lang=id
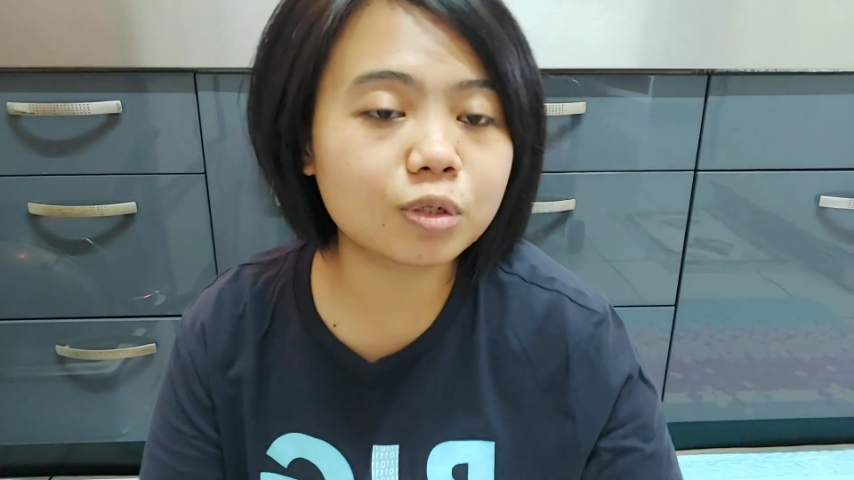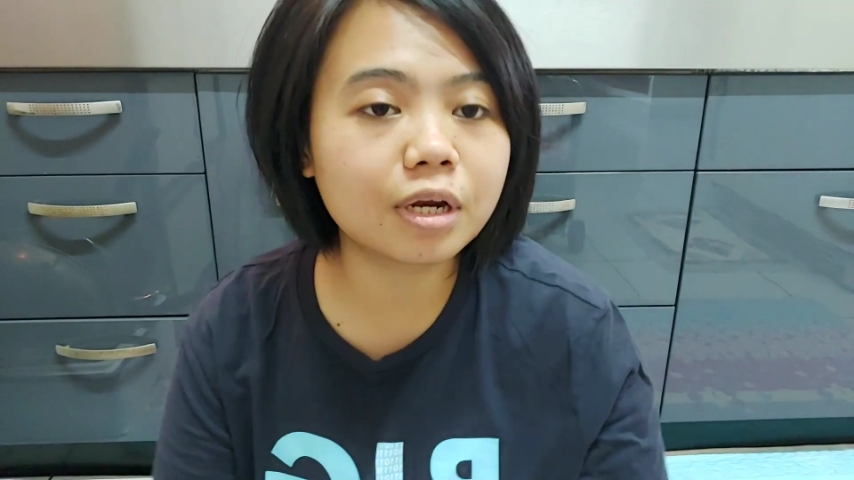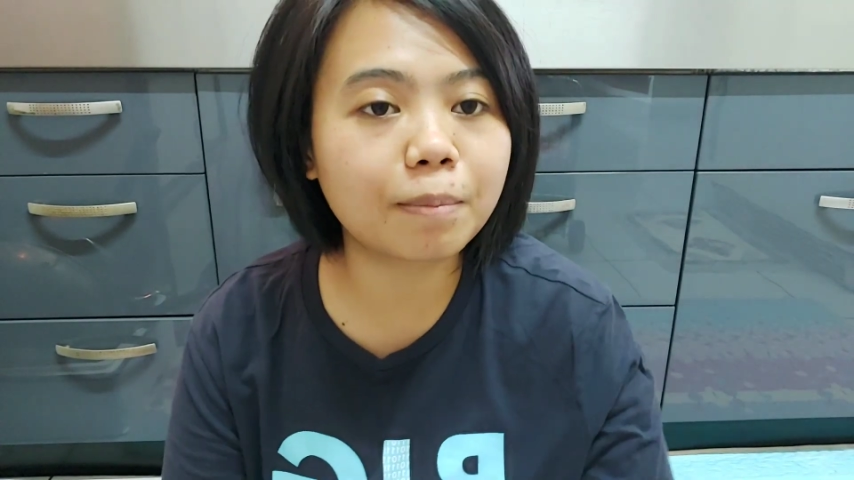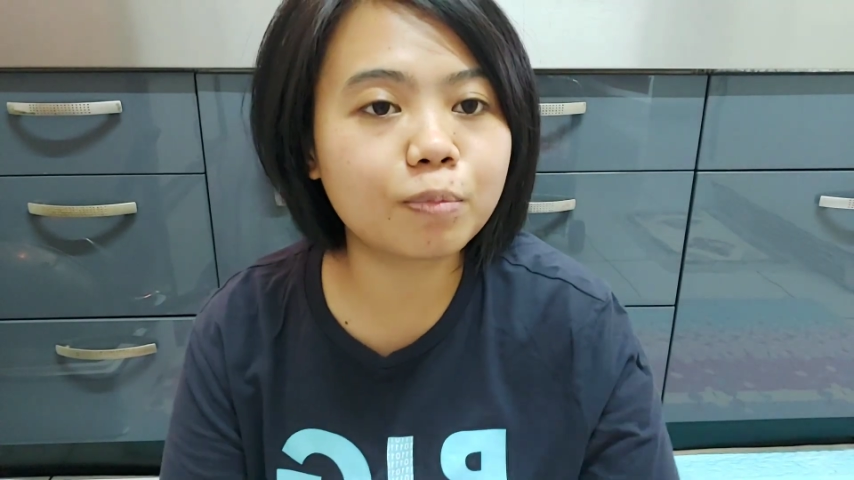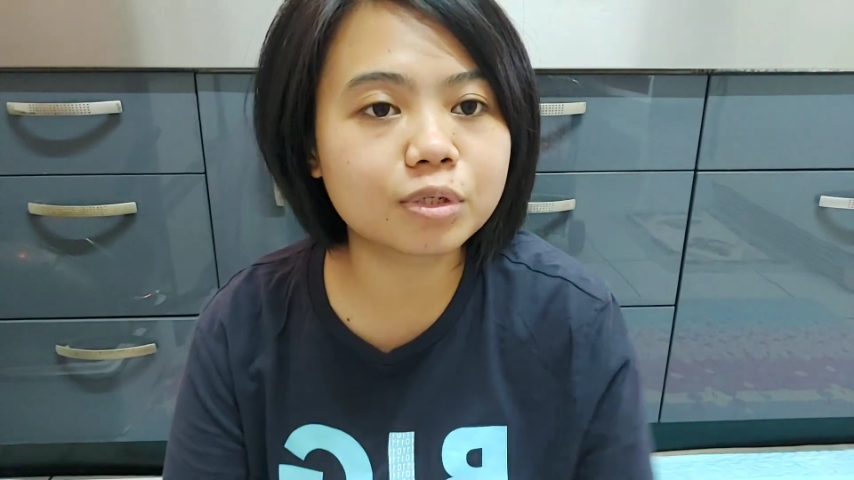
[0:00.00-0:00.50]

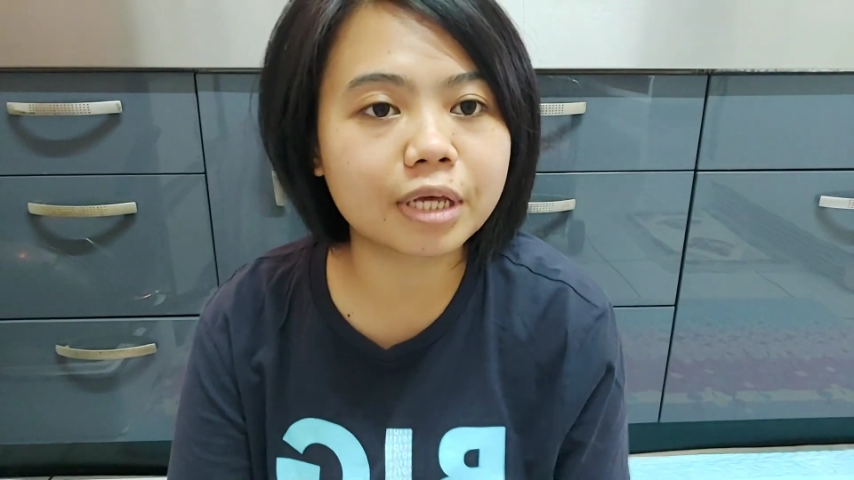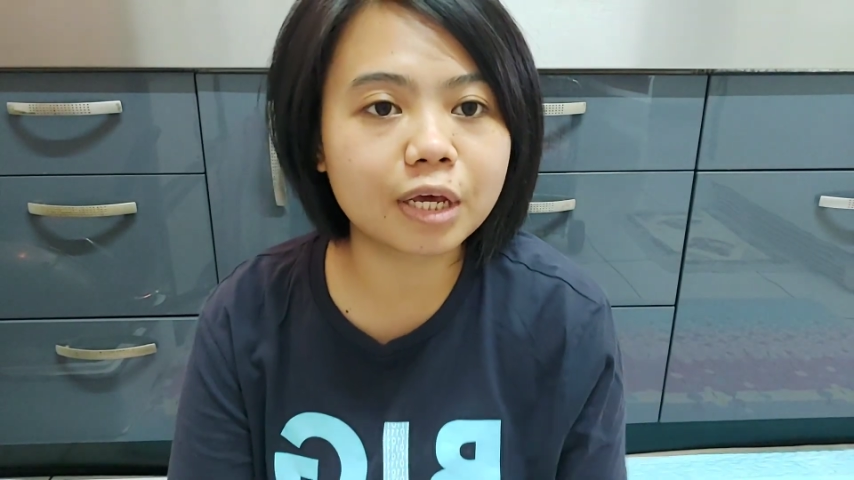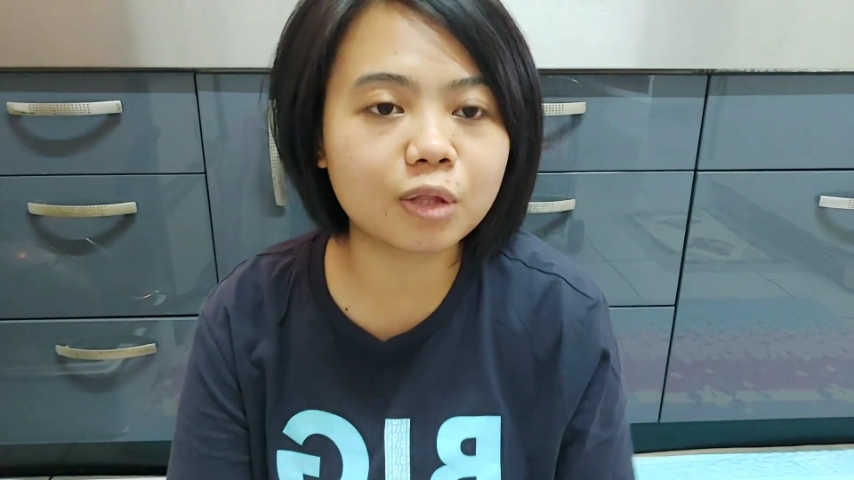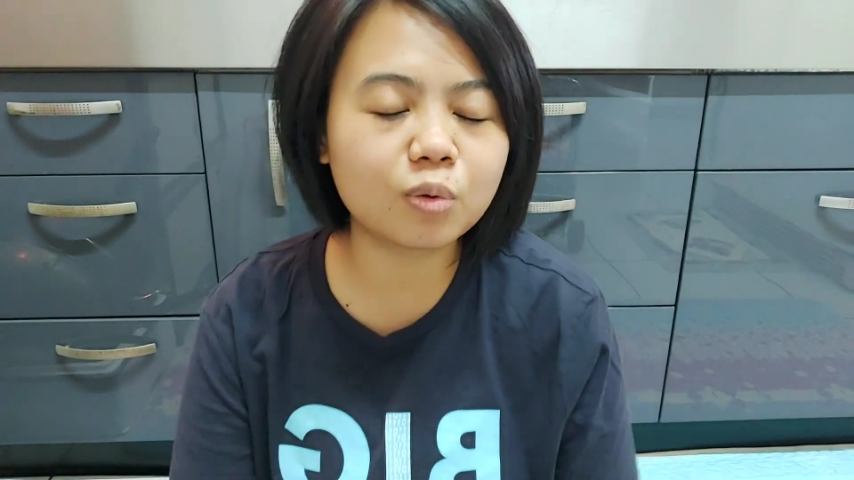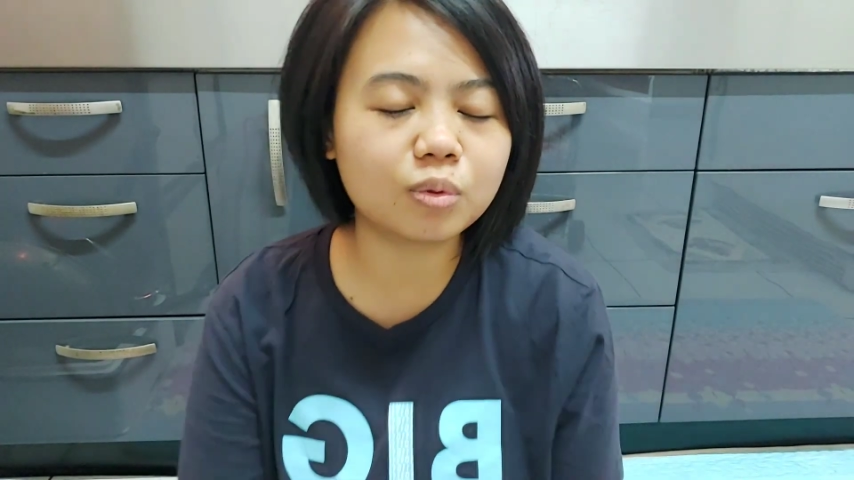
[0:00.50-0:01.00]
direbus
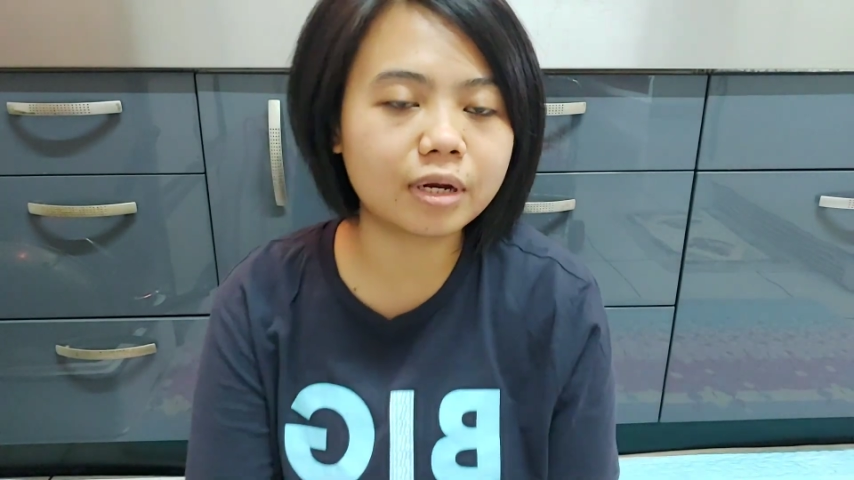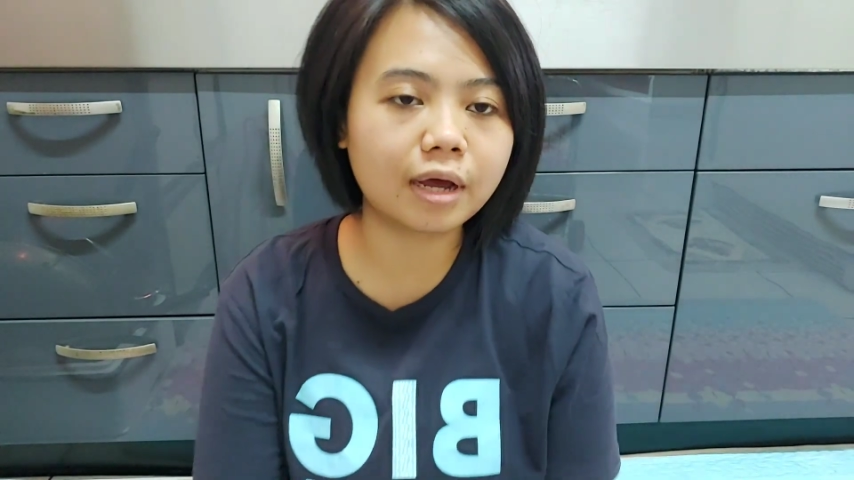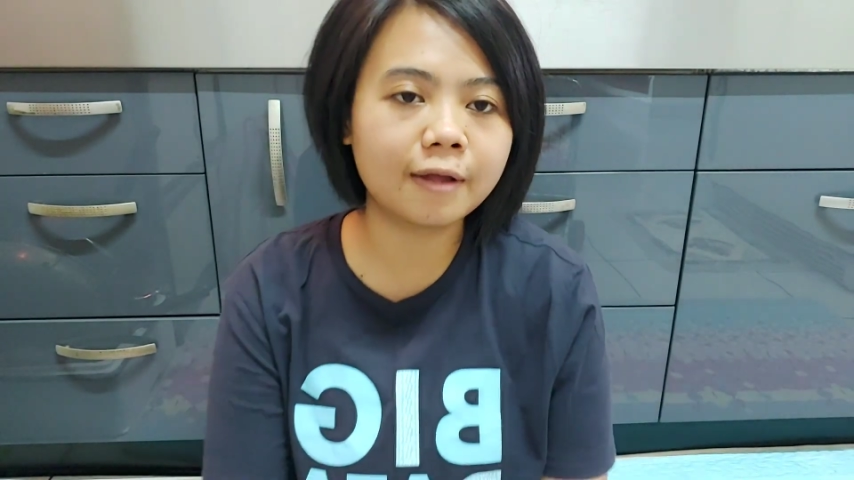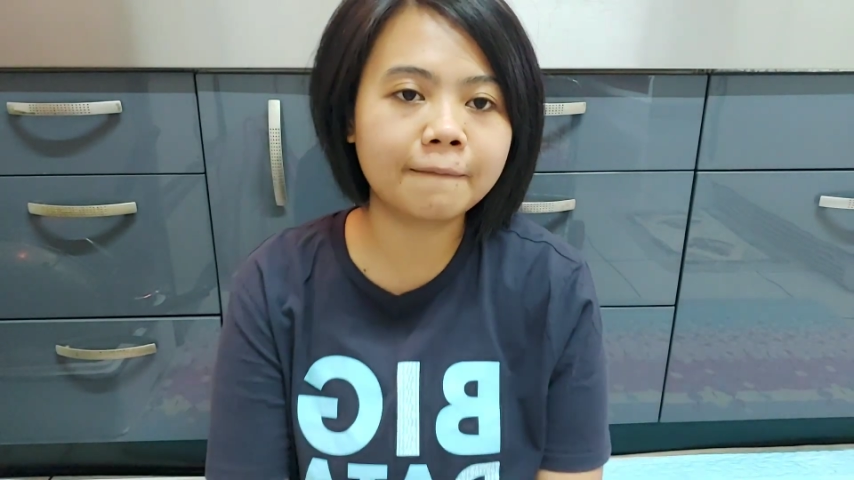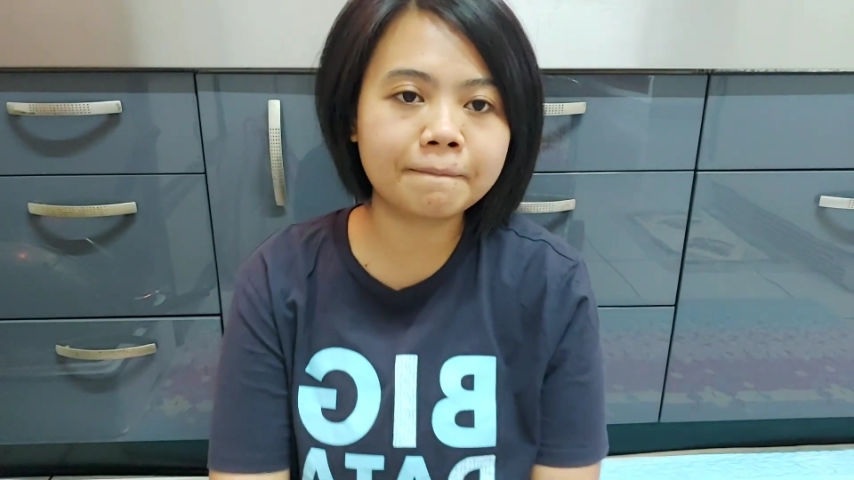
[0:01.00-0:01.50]
kayak gitu udah